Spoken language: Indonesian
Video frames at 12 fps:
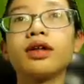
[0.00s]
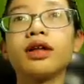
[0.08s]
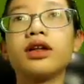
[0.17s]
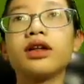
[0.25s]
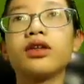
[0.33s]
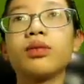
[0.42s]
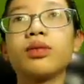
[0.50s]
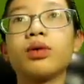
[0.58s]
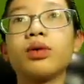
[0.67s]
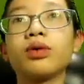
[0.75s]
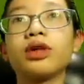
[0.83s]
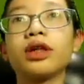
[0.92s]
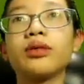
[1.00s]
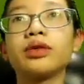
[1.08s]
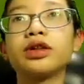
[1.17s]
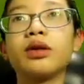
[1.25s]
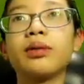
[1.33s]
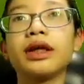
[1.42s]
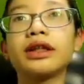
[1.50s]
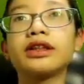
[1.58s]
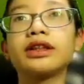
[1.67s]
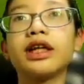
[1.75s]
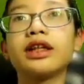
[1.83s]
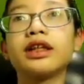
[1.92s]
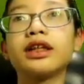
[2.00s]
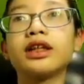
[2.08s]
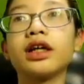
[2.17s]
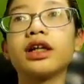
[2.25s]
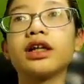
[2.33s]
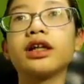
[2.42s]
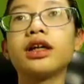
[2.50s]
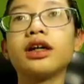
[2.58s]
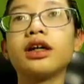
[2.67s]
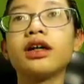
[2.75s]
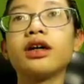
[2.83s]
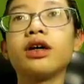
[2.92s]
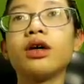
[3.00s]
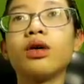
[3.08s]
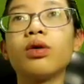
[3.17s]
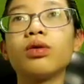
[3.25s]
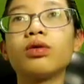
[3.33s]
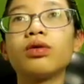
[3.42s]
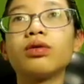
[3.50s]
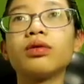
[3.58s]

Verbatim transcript: Dan Rob Holding mencoba pressing tadi dan kali ini oh